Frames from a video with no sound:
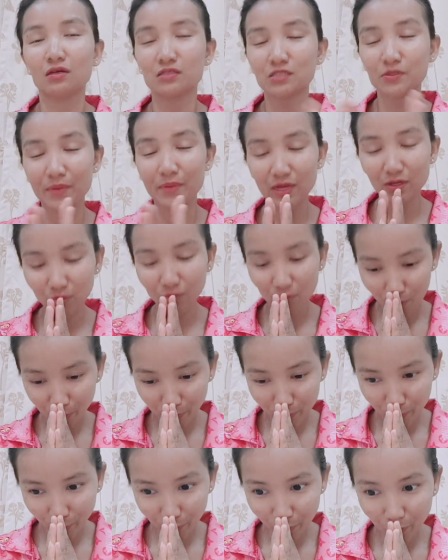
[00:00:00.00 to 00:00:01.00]
สเพรก็ต้องขอ
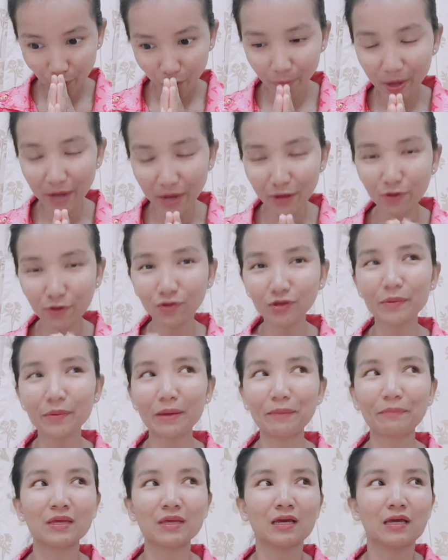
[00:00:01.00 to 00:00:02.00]
โทษขออภัยเนาะคือแบบ